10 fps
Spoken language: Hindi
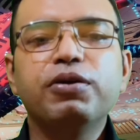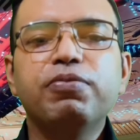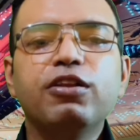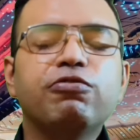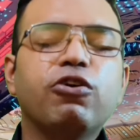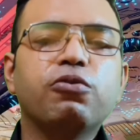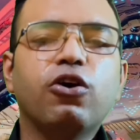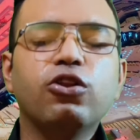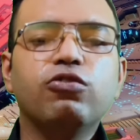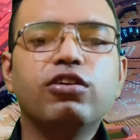ऑफ पीपल
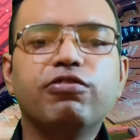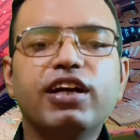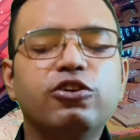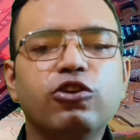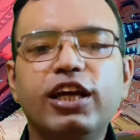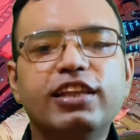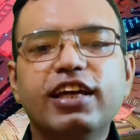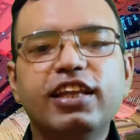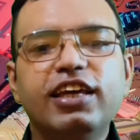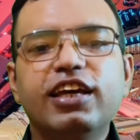ऑल ओवर वर्ल्ड तो
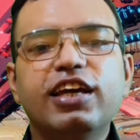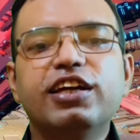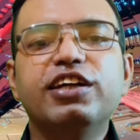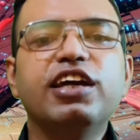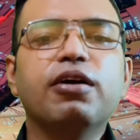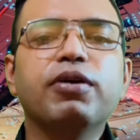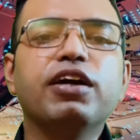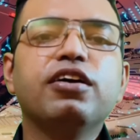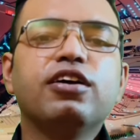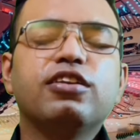लेते नहीं है कि इंडिया
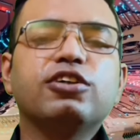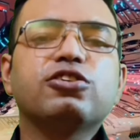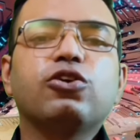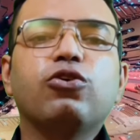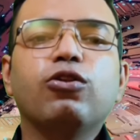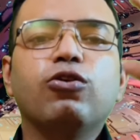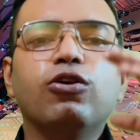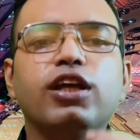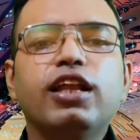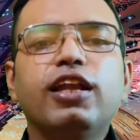में 10 करोड़
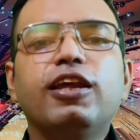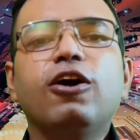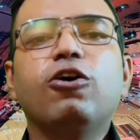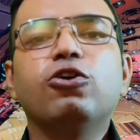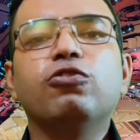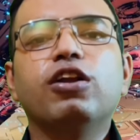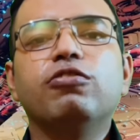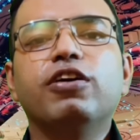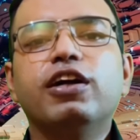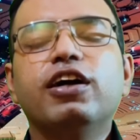लोगों ने ले लिया ऑल ओवर
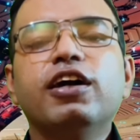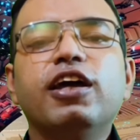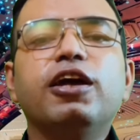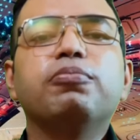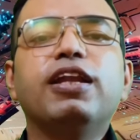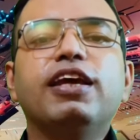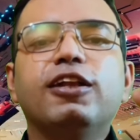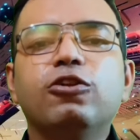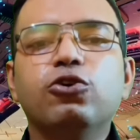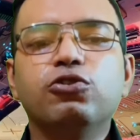वर्ल्ड एक
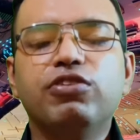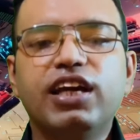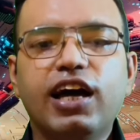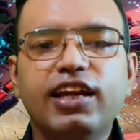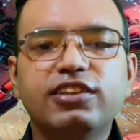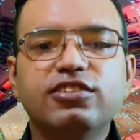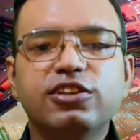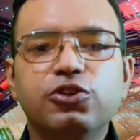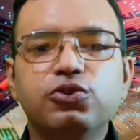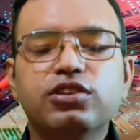मिलियन लोग वी
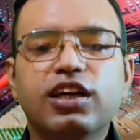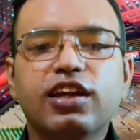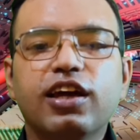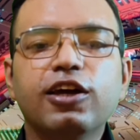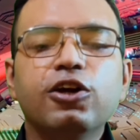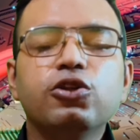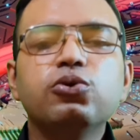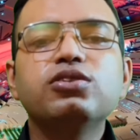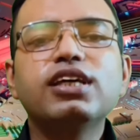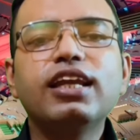हेडसेट यूज़ कर रहे हैं
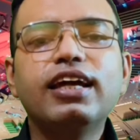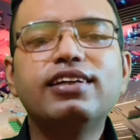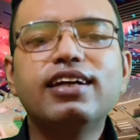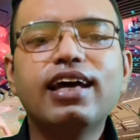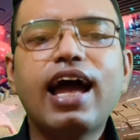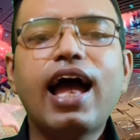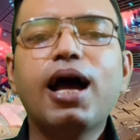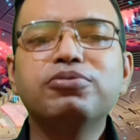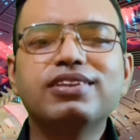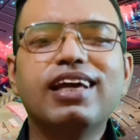तो उससे रिलेटेड
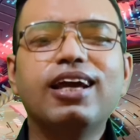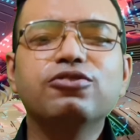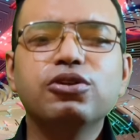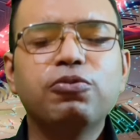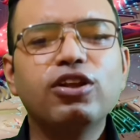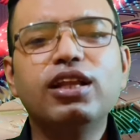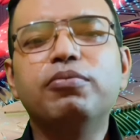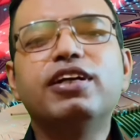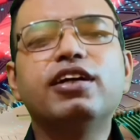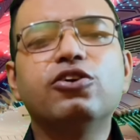एप्स गेम्स भी बहुत
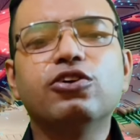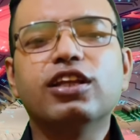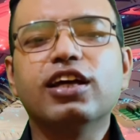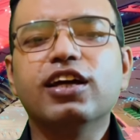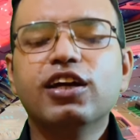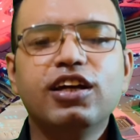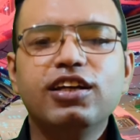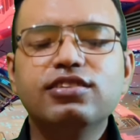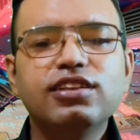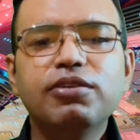लिमिटेड होते हैं
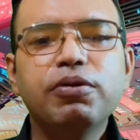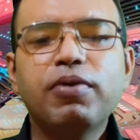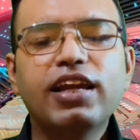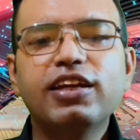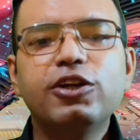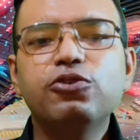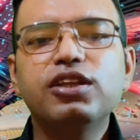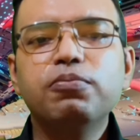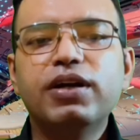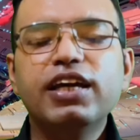इसकी भी मार्केट
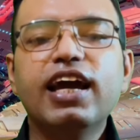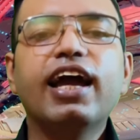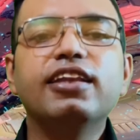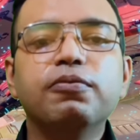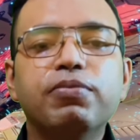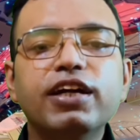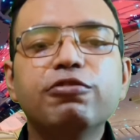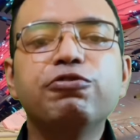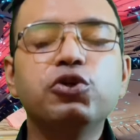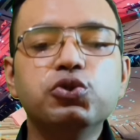उतनी बड़ी है नहीं
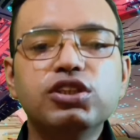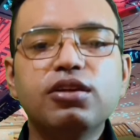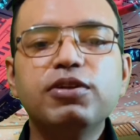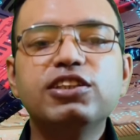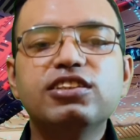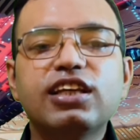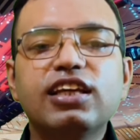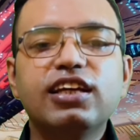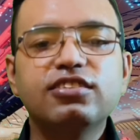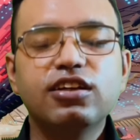बट फ्यूचर में जिस
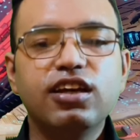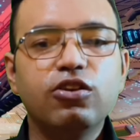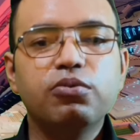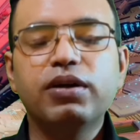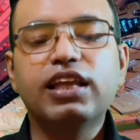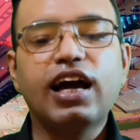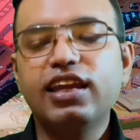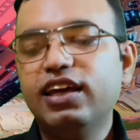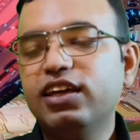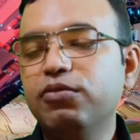तरीके से ये लोग बता
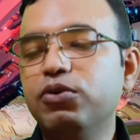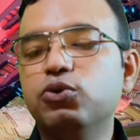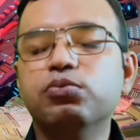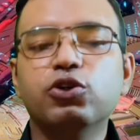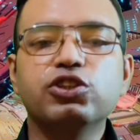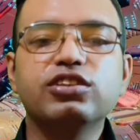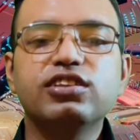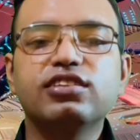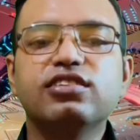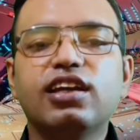रहे हैं कि मोशन
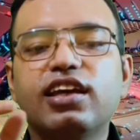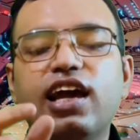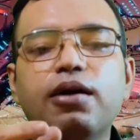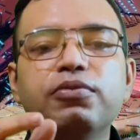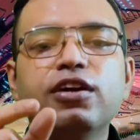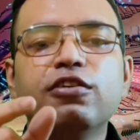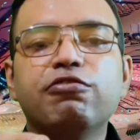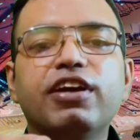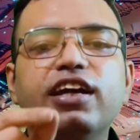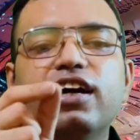सेंसर के आप
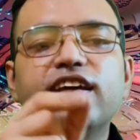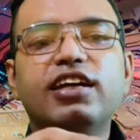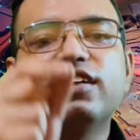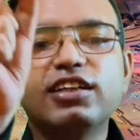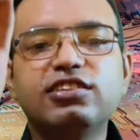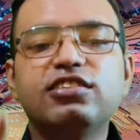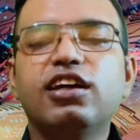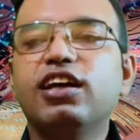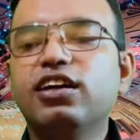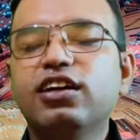फिंगर के टच
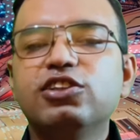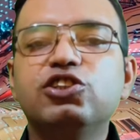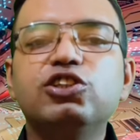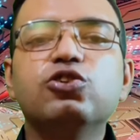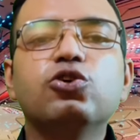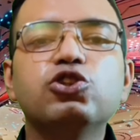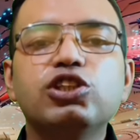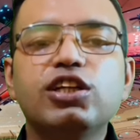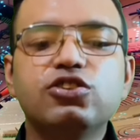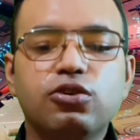से चीज़ों को
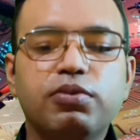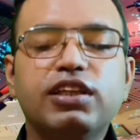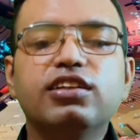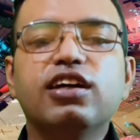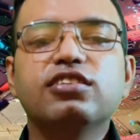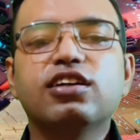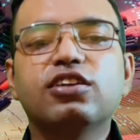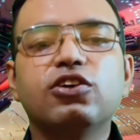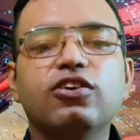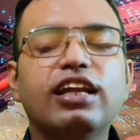चेंज हो बदल कर
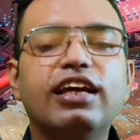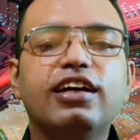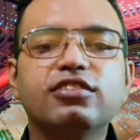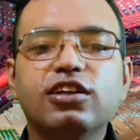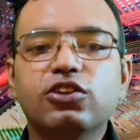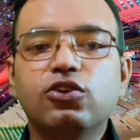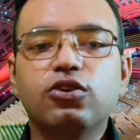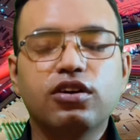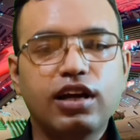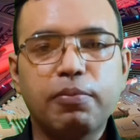सकते हो क्लिक कर सकते
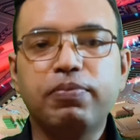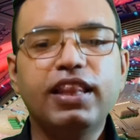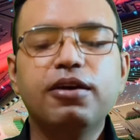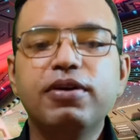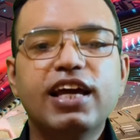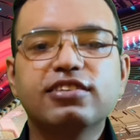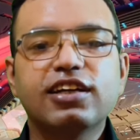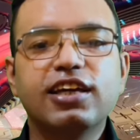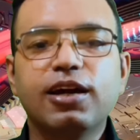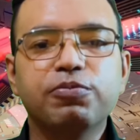हो एप्पल ने भी
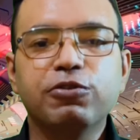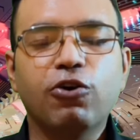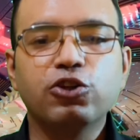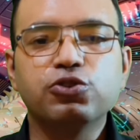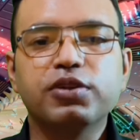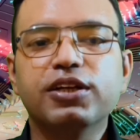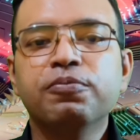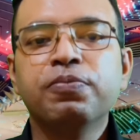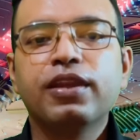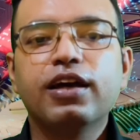ऐसा किया अपनी वॉच में
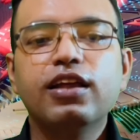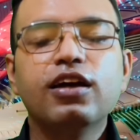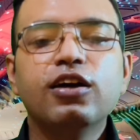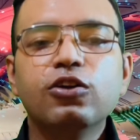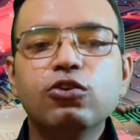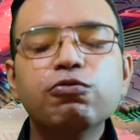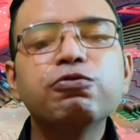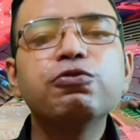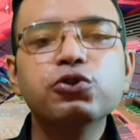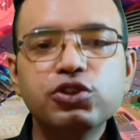है ना तो
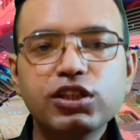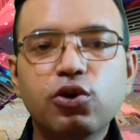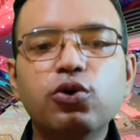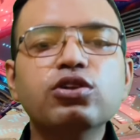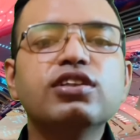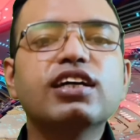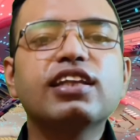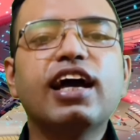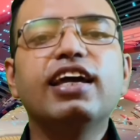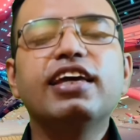फ्यूचर हो
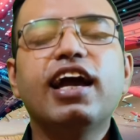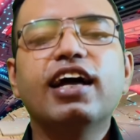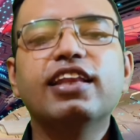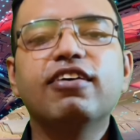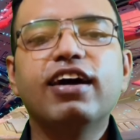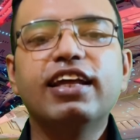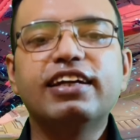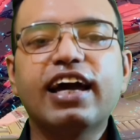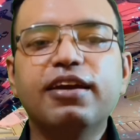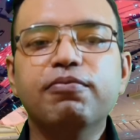सकता है कि आने
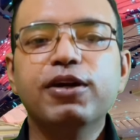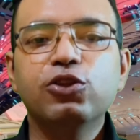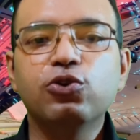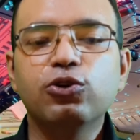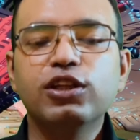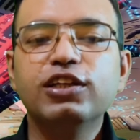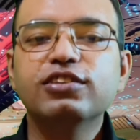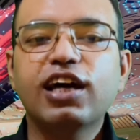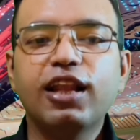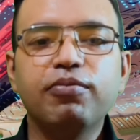वाले टाइम में दो
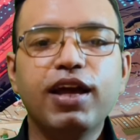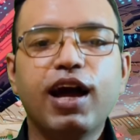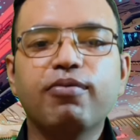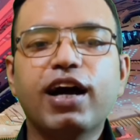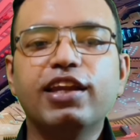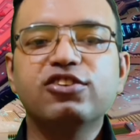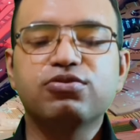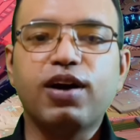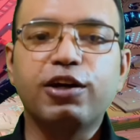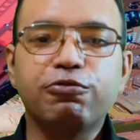तीन साल में हमारे
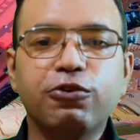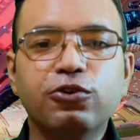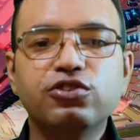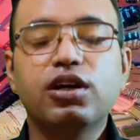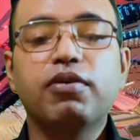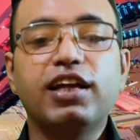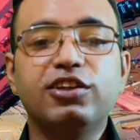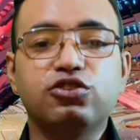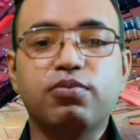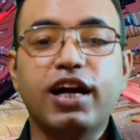स्मार्टफोन्स
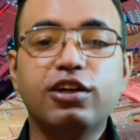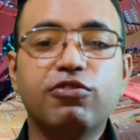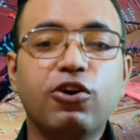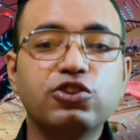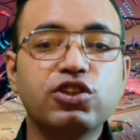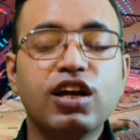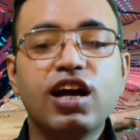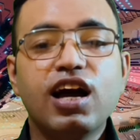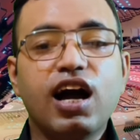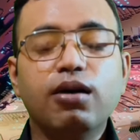हमारी स्मार्ट वॉच
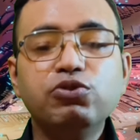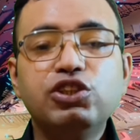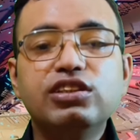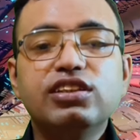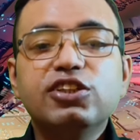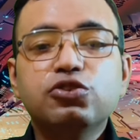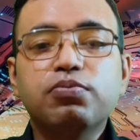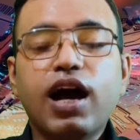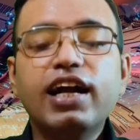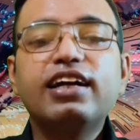हम जितने
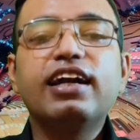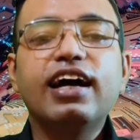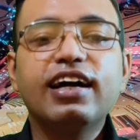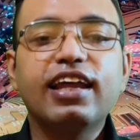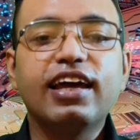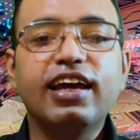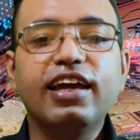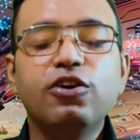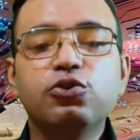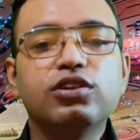स्मार्ट लग रहे
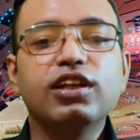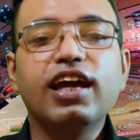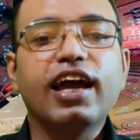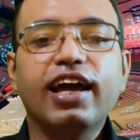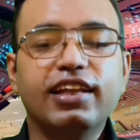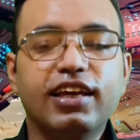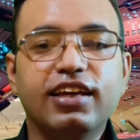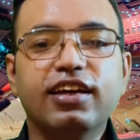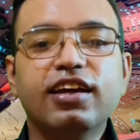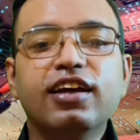हैं उतने हैं
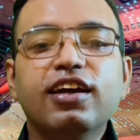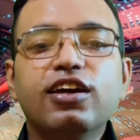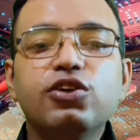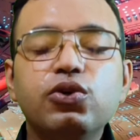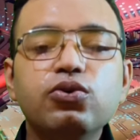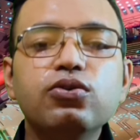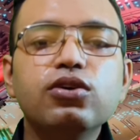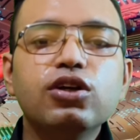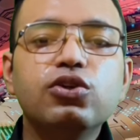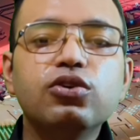नहीं क्यों
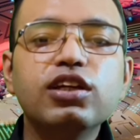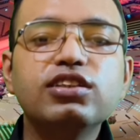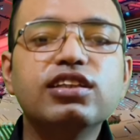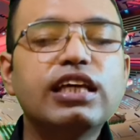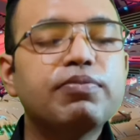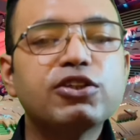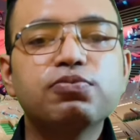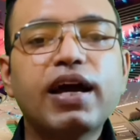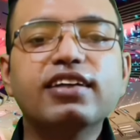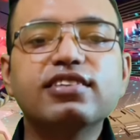क्योंकि जिनके पास
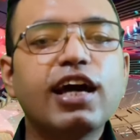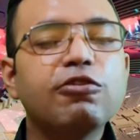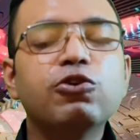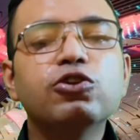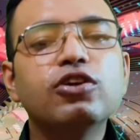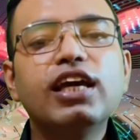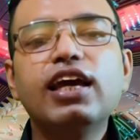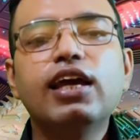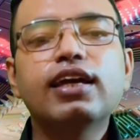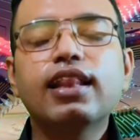पैसा है वो तो
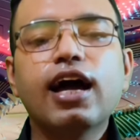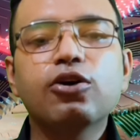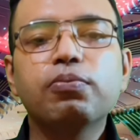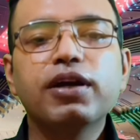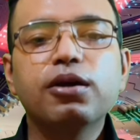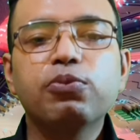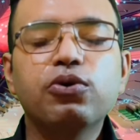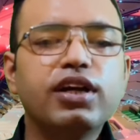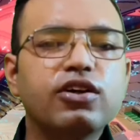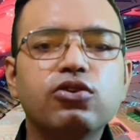ये एक एक लाख रुपए के
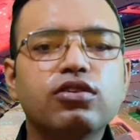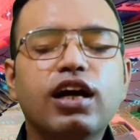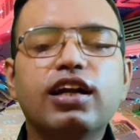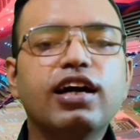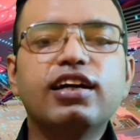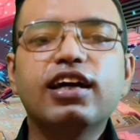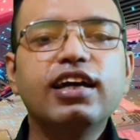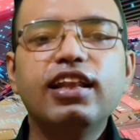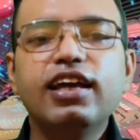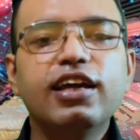प्रोडक्ट वो खटाखट
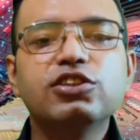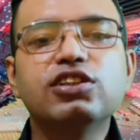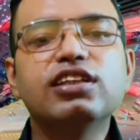खरीद लेंगे